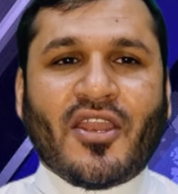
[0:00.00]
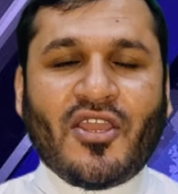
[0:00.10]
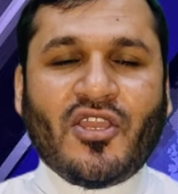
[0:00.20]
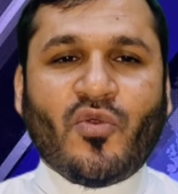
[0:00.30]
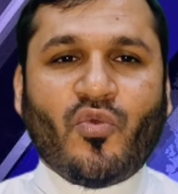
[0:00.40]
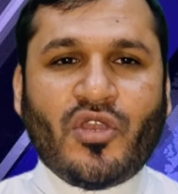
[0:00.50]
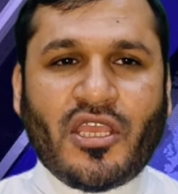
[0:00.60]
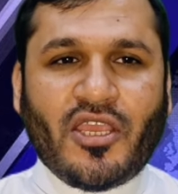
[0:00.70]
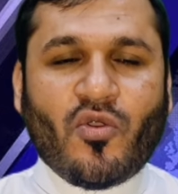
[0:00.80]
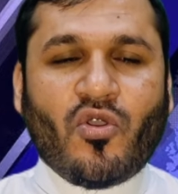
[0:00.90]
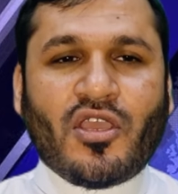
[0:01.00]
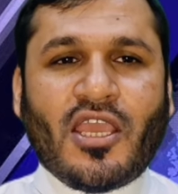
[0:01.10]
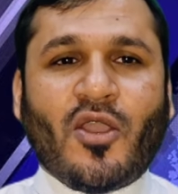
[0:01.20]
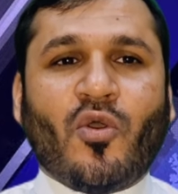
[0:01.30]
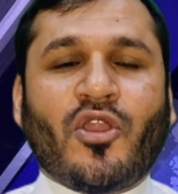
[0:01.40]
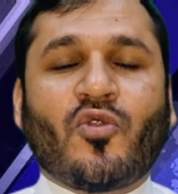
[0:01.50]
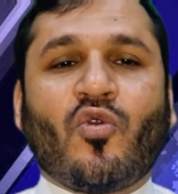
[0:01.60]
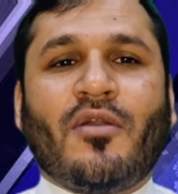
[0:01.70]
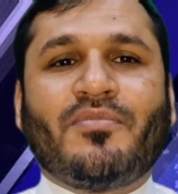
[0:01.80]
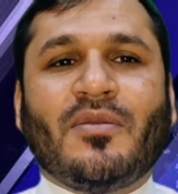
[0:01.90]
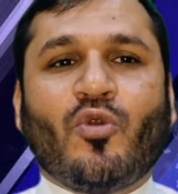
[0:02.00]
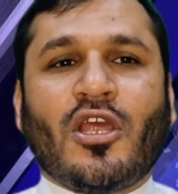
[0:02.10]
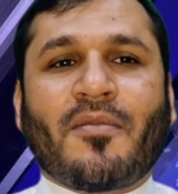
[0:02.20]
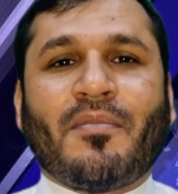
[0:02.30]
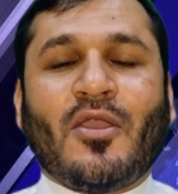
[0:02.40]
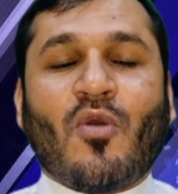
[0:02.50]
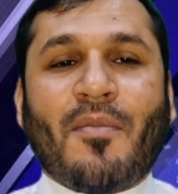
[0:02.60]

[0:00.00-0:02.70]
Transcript: रिन्यू नहीं होंगे और इनको अपने मुल्क में